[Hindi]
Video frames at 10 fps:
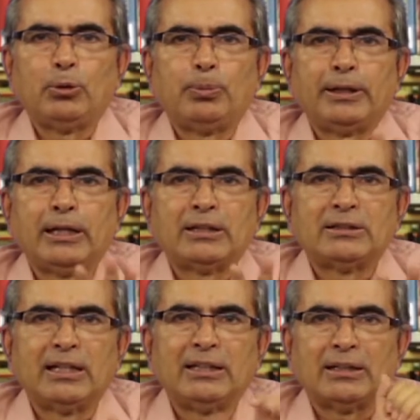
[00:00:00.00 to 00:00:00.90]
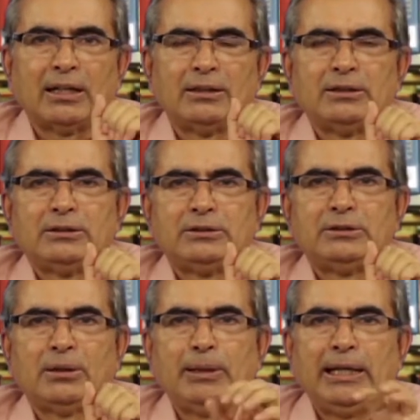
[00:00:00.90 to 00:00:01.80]
में उपन्यास नहीं था
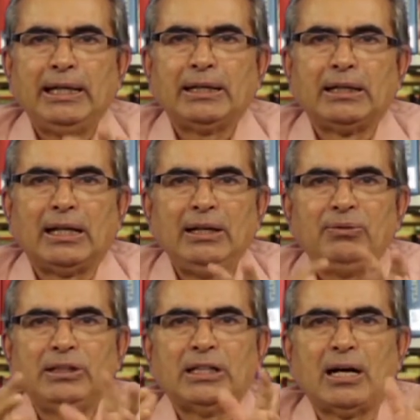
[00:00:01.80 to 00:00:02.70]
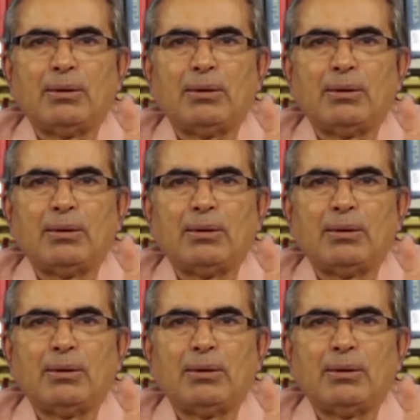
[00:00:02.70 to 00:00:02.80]
जब एक नई विधा